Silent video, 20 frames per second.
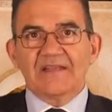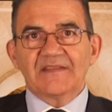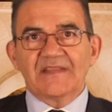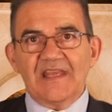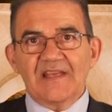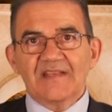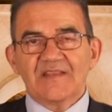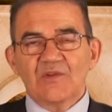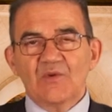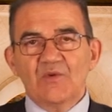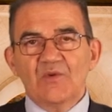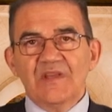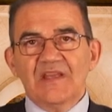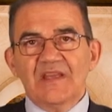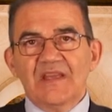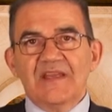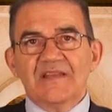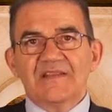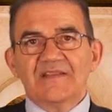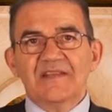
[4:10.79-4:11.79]
Ein Tax
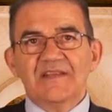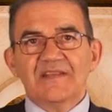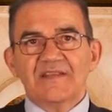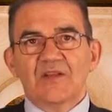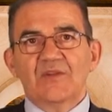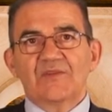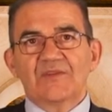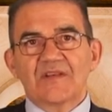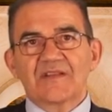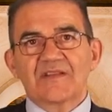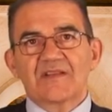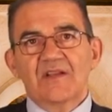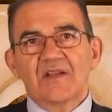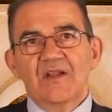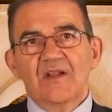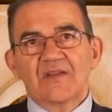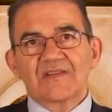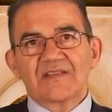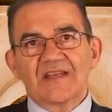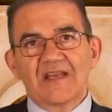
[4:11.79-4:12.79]
Ruling ist nichts anderes
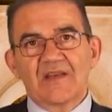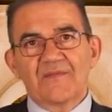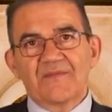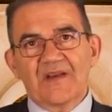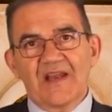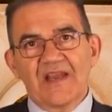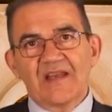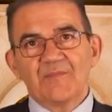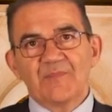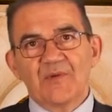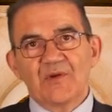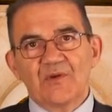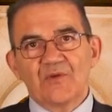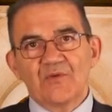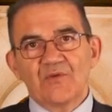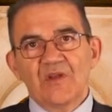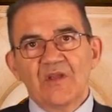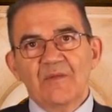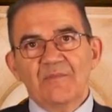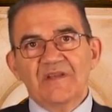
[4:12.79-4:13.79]
als eine
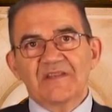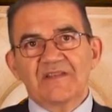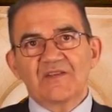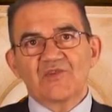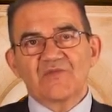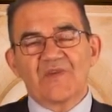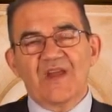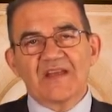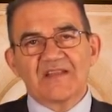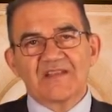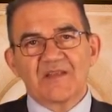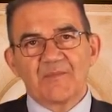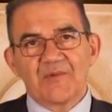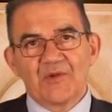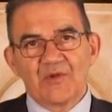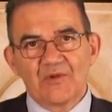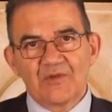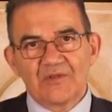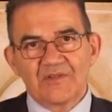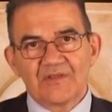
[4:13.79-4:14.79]
Vereinbarung mit den Schweizer
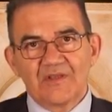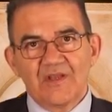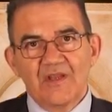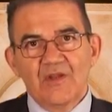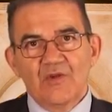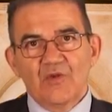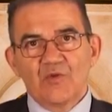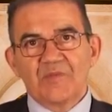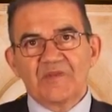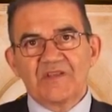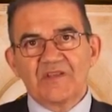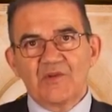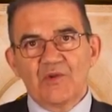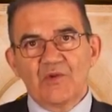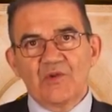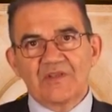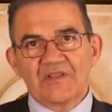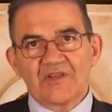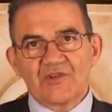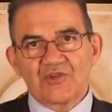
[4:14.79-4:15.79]
Behörden über die
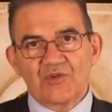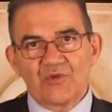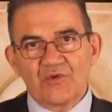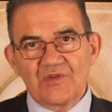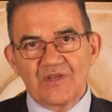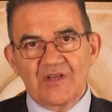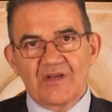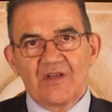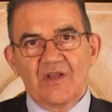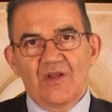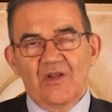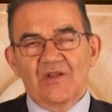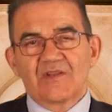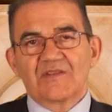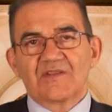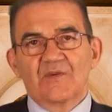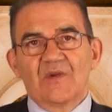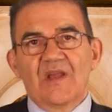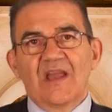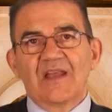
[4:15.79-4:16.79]
Höhe der Steuer,
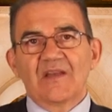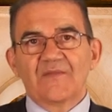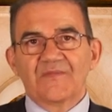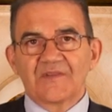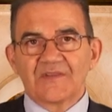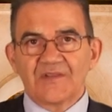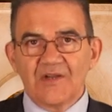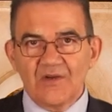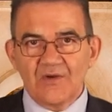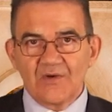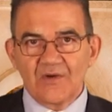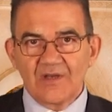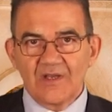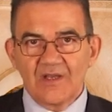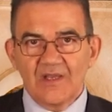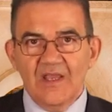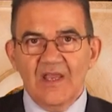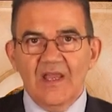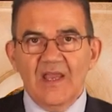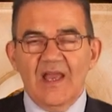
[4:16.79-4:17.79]
also ein Vertrag.